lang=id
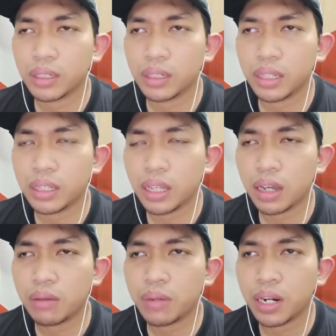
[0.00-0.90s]

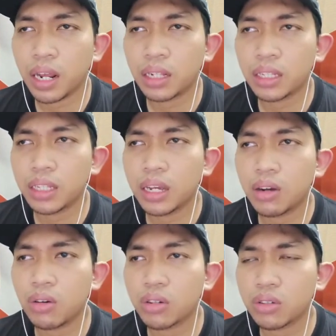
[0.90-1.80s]
Kita menang
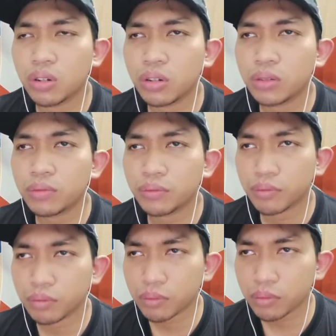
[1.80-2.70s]
3-0.
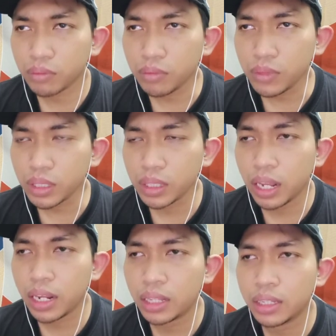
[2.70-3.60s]
Kita
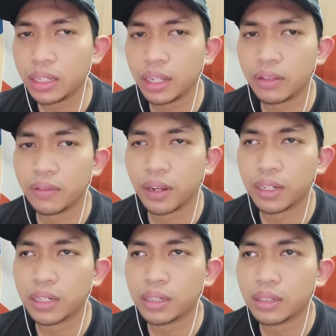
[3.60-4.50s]
lihat
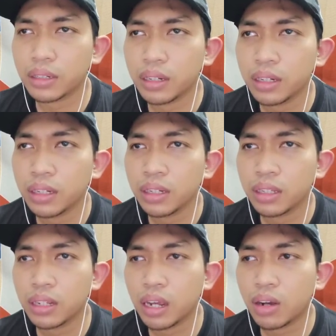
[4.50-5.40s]
advance -nya.
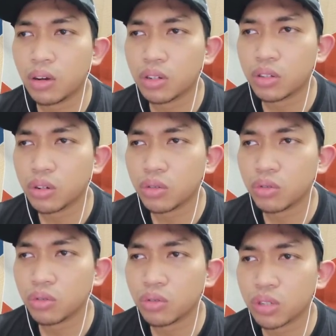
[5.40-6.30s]
3-0
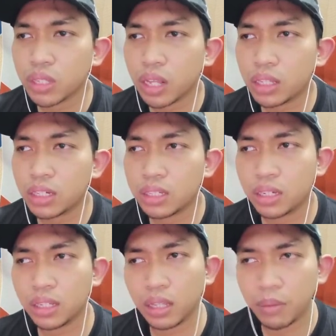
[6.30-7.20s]
untuk
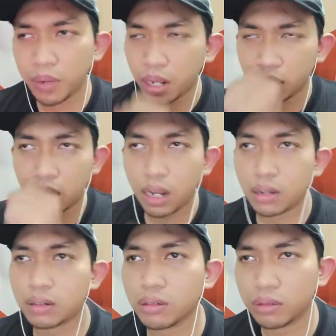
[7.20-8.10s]
statistik kita menang telak
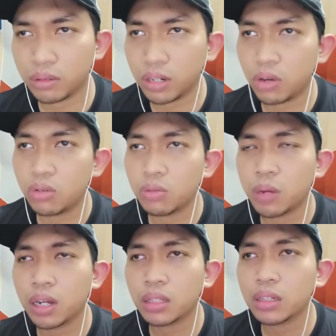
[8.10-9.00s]
jauh banget.